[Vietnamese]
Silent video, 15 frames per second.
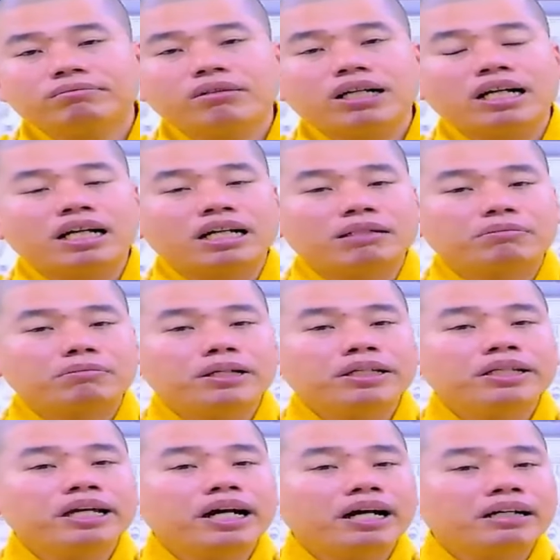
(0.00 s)
mà bây
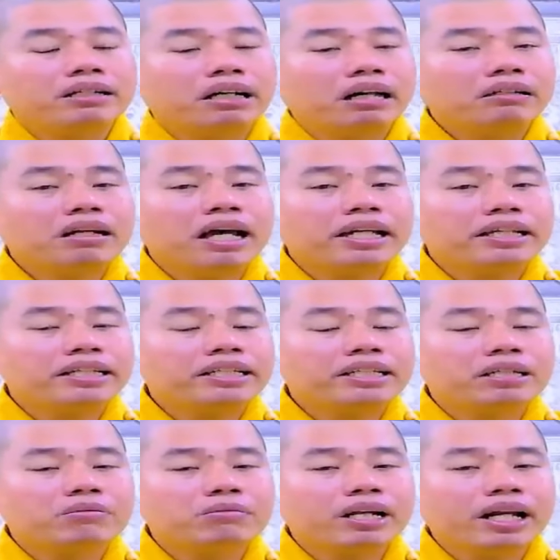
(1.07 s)
giờ ở
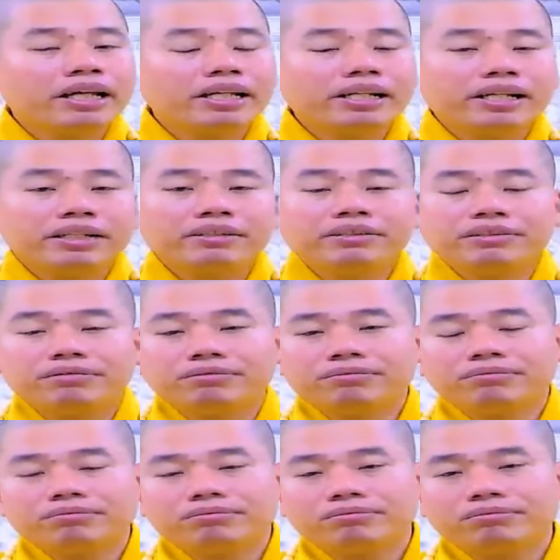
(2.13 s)
đây không có lấy ra được
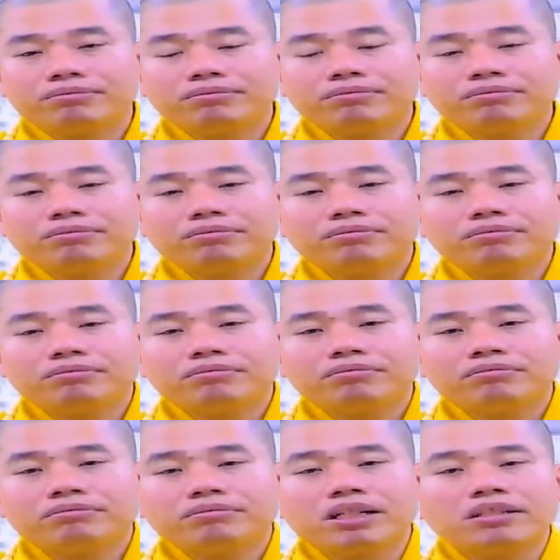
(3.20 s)

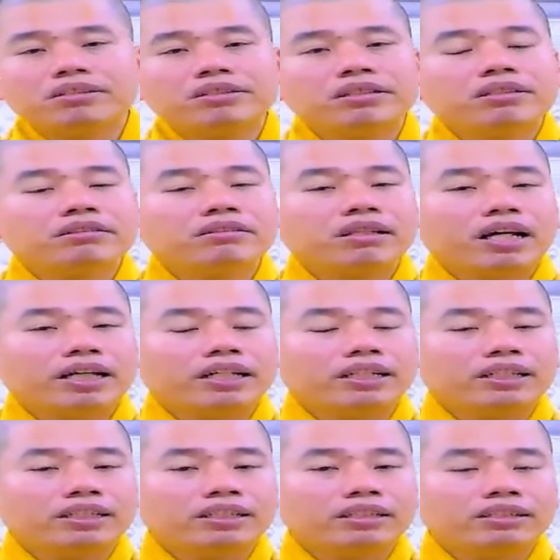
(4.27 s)
định xin
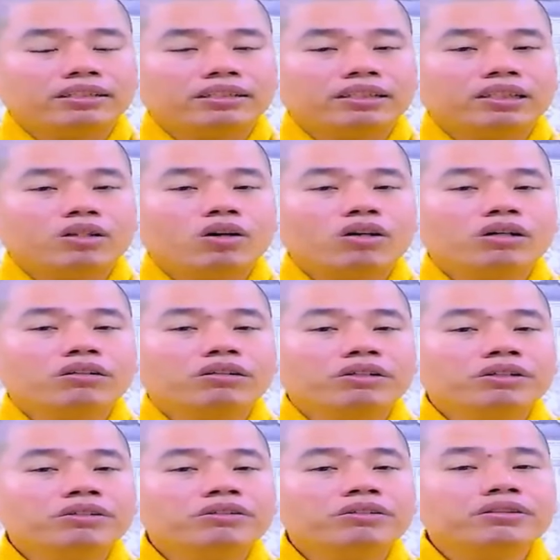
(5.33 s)
thầy cho người
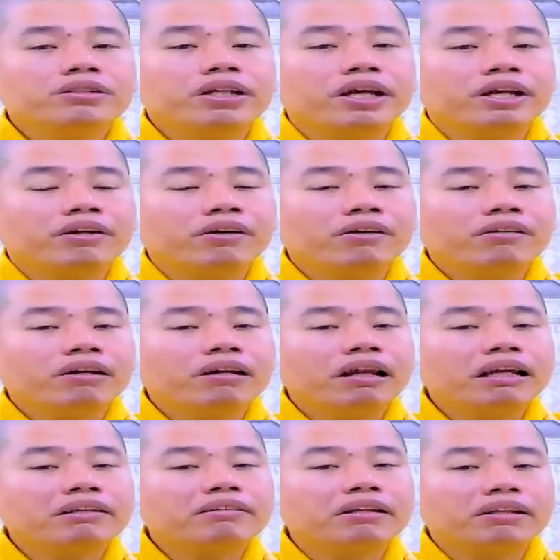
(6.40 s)
đưa về đó để
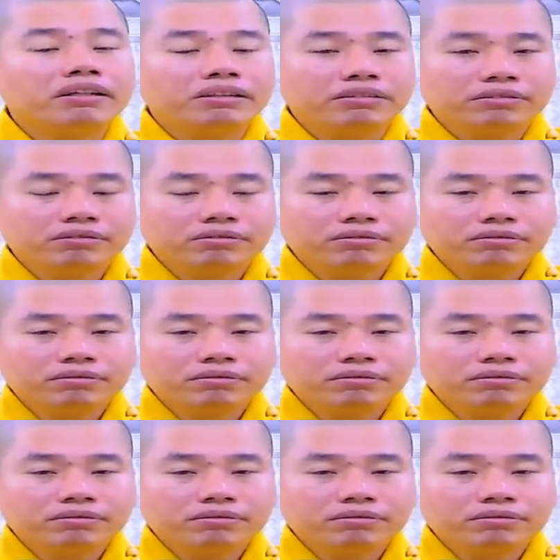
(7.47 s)
lấy tiền